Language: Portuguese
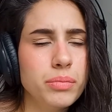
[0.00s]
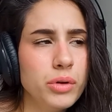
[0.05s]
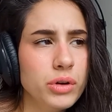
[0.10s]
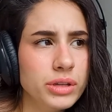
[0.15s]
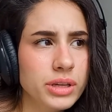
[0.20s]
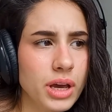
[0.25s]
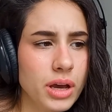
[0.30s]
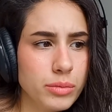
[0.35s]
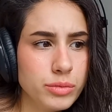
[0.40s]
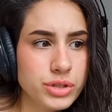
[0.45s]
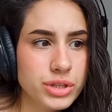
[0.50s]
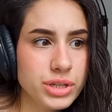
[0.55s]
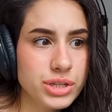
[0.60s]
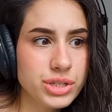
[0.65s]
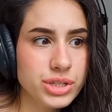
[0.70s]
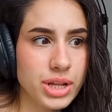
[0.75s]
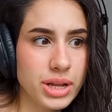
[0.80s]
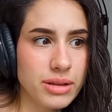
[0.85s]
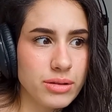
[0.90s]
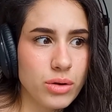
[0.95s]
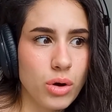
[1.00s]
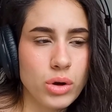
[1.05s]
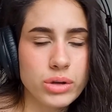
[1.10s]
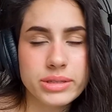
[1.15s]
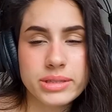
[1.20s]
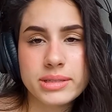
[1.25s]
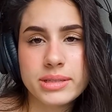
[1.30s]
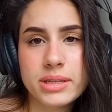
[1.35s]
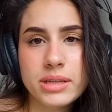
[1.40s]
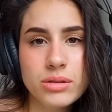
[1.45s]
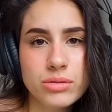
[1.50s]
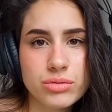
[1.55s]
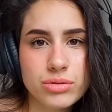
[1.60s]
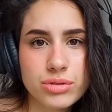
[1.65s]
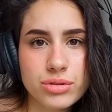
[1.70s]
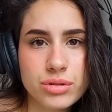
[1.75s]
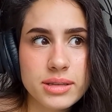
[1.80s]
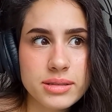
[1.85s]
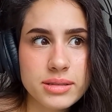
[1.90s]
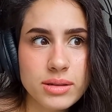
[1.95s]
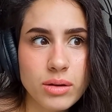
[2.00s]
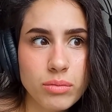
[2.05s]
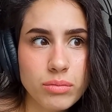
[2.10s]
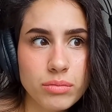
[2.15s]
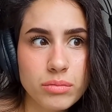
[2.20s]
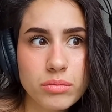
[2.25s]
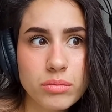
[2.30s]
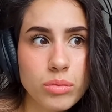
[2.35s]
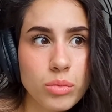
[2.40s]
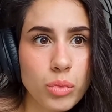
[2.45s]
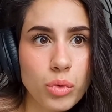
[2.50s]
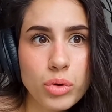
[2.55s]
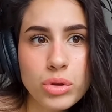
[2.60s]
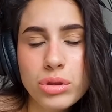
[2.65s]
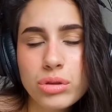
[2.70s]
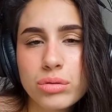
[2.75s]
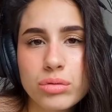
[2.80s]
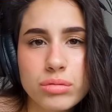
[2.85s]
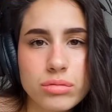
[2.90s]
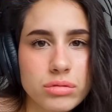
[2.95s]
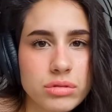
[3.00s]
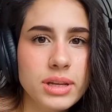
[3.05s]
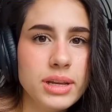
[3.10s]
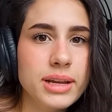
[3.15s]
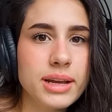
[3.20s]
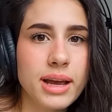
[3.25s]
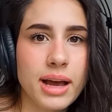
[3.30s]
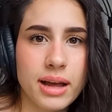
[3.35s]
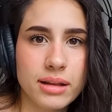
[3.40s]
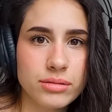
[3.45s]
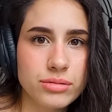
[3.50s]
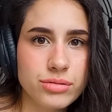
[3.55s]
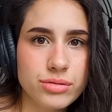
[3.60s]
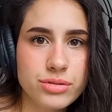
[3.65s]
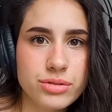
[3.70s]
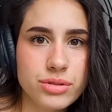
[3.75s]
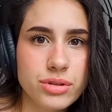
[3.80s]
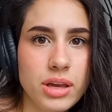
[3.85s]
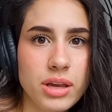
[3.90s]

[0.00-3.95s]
porque hamsters têm ossinhos que são muito delicados.